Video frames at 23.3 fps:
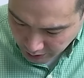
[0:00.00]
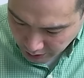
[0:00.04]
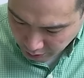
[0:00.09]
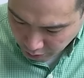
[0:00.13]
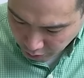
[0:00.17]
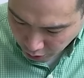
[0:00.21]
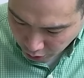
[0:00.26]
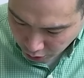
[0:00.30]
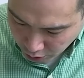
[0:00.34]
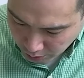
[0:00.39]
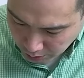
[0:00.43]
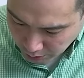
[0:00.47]
이
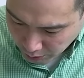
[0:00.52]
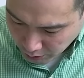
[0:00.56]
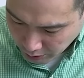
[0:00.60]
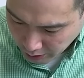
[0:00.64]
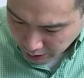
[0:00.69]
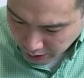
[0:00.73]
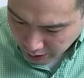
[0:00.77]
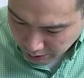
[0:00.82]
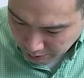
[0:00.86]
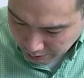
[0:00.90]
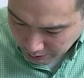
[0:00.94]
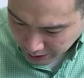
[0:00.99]

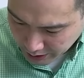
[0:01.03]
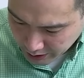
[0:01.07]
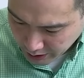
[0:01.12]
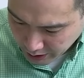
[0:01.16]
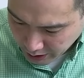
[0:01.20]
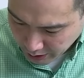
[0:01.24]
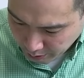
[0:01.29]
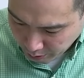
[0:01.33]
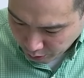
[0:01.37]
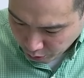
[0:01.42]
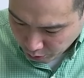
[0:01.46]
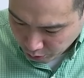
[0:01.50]
월봉에
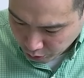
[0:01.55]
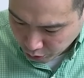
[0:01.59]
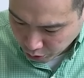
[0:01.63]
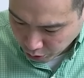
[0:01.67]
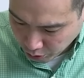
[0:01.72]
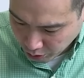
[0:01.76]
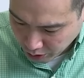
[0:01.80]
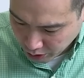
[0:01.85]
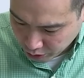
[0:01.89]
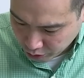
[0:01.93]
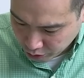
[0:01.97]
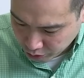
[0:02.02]
만약에
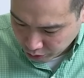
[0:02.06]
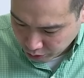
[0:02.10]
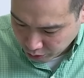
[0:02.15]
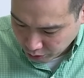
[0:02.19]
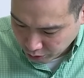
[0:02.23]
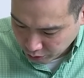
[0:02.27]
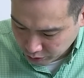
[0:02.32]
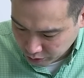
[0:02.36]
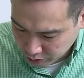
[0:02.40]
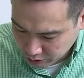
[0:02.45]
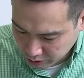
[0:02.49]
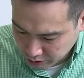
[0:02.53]
몸통에
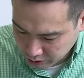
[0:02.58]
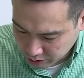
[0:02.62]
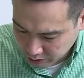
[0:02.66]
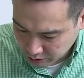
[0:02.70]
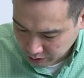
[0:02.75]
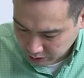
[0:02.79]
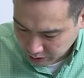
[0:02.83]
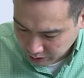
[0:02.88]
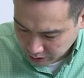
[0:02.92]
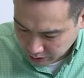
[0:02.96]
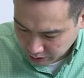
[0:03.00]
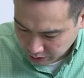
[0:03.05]
들어오는
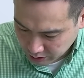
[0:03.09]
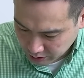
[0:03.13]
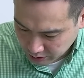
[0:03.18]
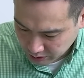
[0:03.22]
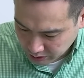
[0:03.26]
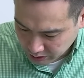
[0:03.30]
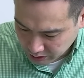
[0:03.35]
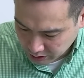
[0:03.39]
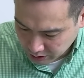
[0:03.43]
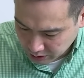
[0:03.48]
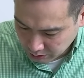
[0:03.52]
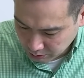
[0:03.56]

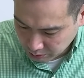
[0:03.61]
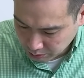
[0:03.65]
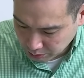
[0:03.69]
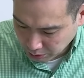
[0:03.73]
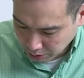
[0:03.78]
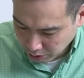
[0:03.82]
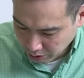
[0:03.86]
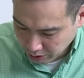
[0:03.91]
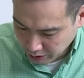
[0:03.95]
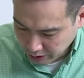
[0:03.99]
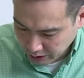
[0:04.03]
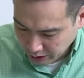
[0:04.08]

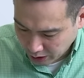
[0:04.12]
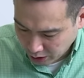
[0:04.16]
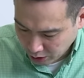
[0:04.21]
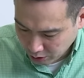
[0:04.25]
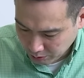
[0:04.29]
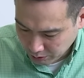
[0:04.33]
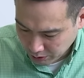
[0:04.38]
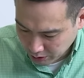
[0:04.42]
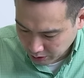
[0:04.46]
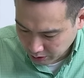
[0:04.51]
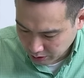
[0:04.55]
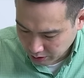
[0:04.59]
음봉이
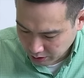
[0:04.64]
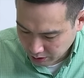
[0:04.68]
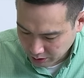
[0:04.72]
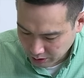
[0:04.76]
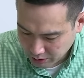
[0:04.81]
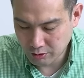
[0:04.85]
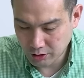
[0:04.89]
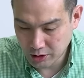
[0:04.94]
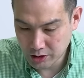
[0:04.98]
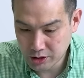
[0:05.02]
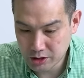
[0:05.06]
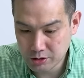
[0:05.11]
나오면
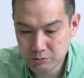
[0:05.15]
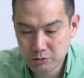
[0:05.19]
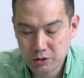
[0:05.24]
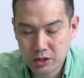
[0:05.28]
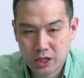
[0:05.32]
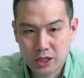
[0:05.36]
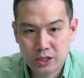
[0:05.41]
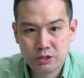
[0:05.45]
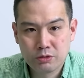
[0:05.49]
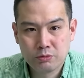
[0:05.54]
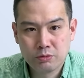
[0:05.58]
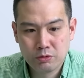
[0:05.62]
관심을
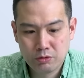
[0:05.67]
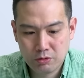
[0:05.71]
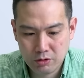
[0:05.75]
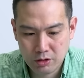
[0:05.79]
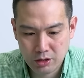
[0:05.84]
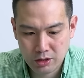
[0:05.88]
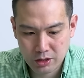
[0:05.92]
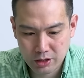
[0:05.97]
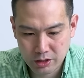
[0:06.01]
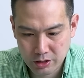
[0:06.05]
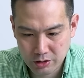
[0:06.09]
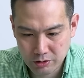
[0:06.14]
가져볼 것
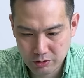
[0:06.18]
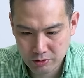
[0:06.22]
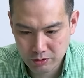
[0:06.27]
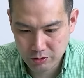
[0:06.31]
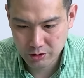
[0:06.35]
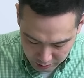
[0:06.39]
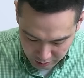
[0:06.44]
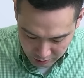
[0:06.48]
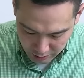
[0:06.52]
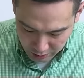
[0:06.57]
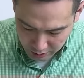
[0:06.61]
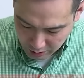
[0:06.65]
같긴 해요.
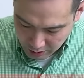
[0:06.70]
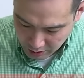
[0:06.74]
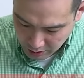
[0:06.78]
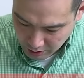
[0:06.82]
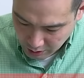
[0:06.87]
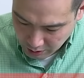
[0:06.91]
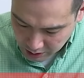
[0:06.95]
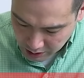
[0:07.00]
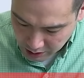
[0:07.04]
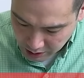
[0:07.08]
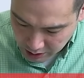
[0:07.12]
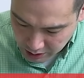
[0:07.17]
근데
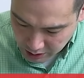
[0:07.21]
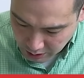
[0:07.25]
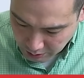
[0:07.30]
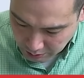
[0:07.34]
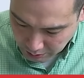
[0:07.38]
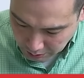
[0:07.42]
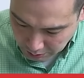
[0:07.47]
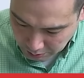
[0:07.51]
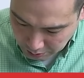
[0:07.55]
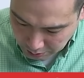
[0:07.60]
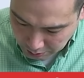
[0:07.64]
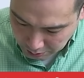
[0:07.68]
진짜
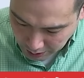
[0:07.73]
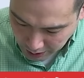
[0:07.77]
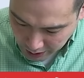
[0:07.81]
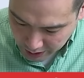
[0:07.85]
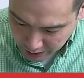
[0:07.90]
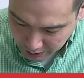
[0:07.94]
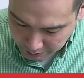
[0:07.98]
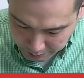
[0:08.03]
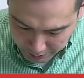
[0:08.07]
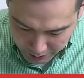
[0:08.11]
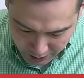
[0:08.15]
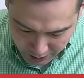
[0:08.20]
많이